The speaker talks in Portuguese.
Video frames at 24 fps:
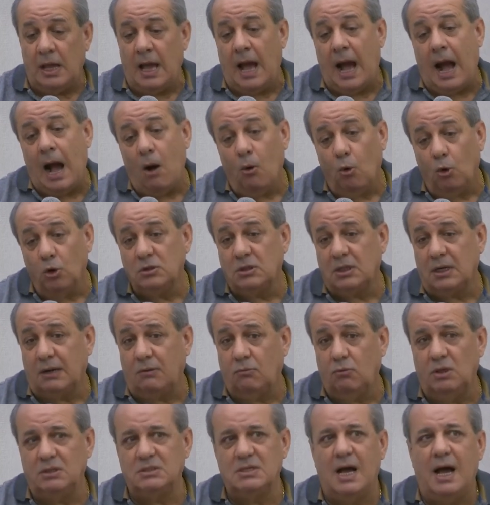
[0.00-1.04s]
a outra
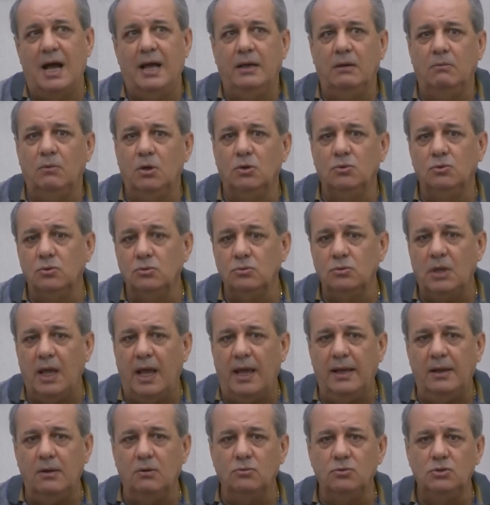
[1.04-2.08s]
coisa, ah, eu, eu não
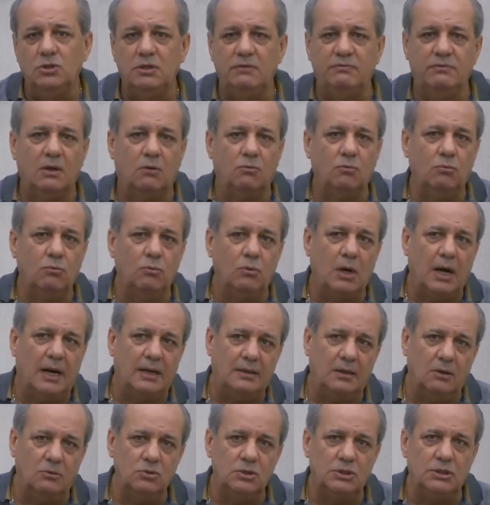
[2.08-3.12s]
tenho dívida com
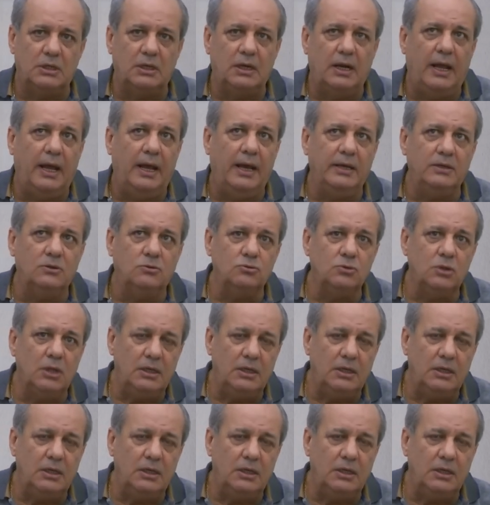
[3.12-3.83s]
cartão de crédito